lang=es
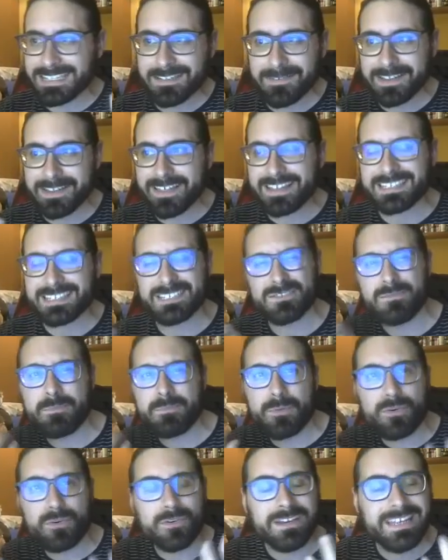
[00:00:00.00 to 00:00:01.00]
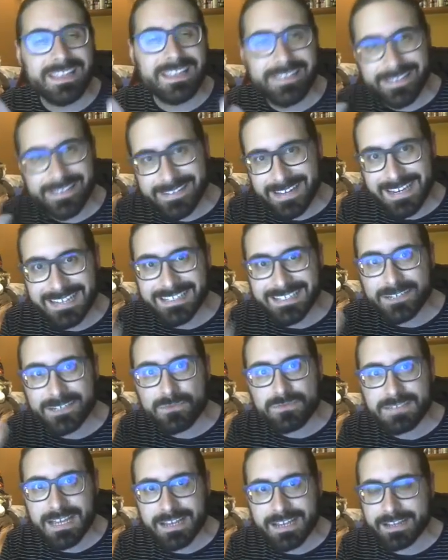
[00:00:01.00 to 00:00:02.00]
habilidades que son un poco innecesarias en
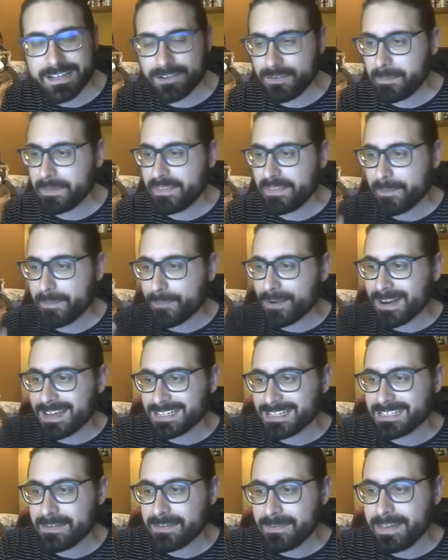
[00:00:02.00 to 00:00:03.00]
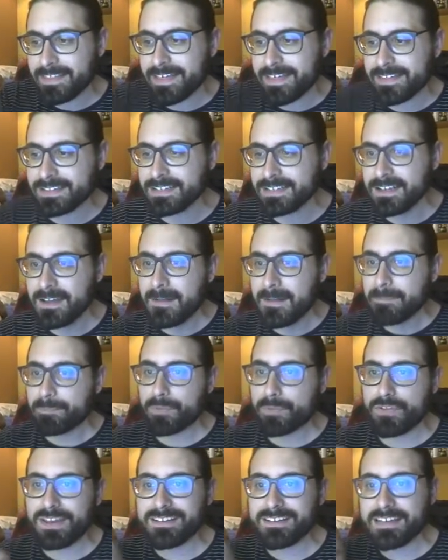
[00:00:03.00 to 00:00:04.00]
un tanque, ¿no? En vez de ponerles habilidades,
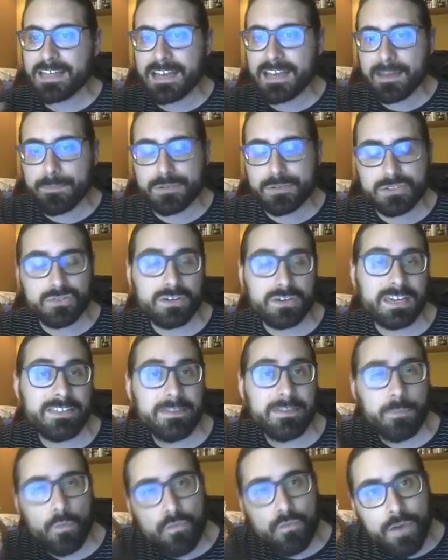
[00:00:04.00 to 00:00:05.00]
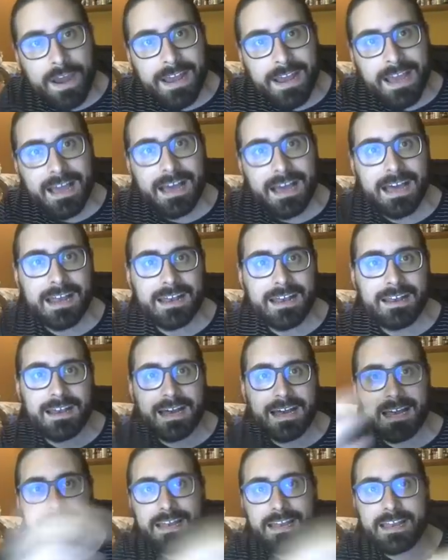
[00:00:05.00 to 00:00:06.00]
podrías haberle puesto que debufara al,
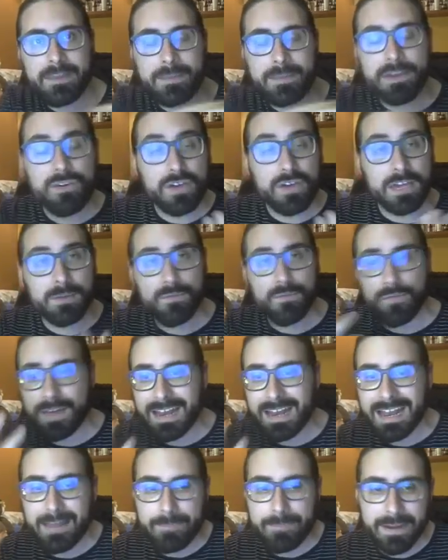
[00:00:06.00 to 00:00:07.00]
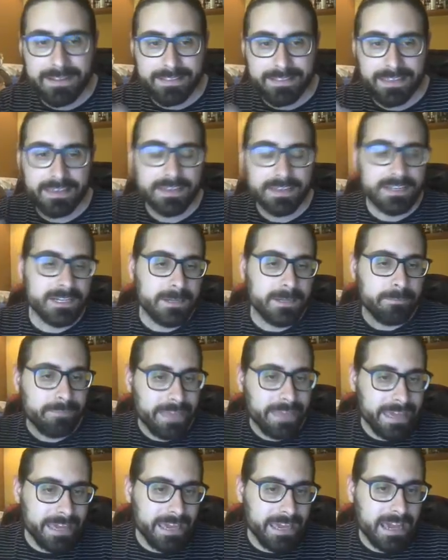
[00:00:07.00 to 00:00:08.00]
al enemigo, que bufara la party,
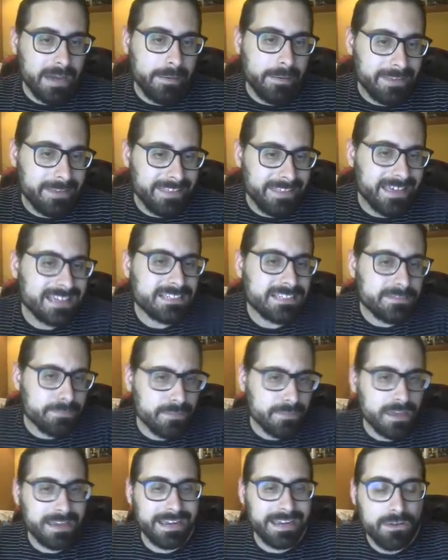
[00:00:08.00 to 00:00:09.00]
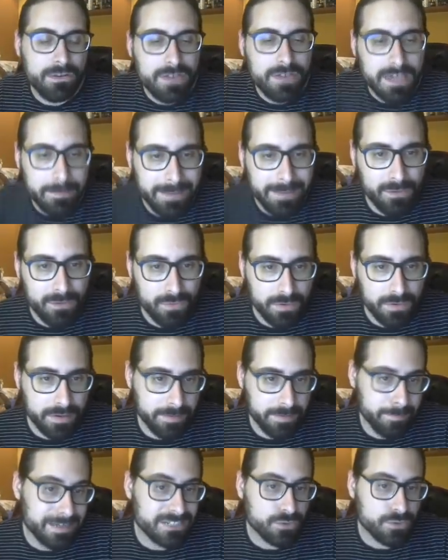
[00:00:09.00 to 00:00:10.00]
eh, habilidades creo que
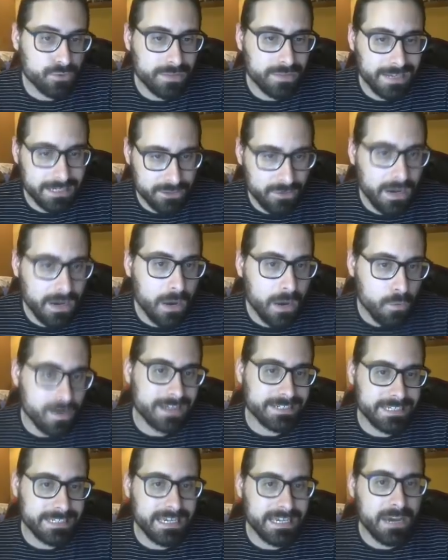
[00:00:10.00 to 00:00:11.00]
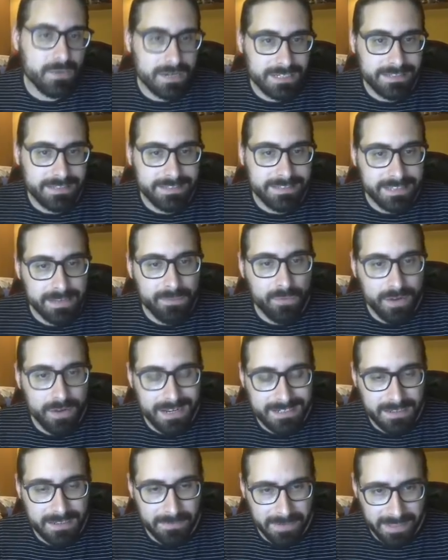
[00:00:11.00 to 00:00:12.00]
más útiles, ¿no? Aún así, aún así tiene
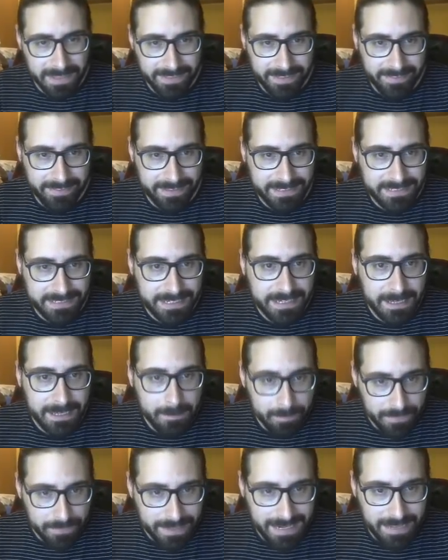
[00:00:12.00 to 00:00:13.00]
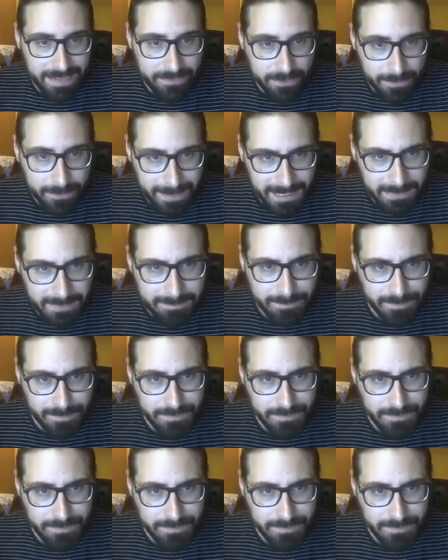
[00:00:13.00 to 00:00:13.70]
buenas habilidades Gladio, ¿vale?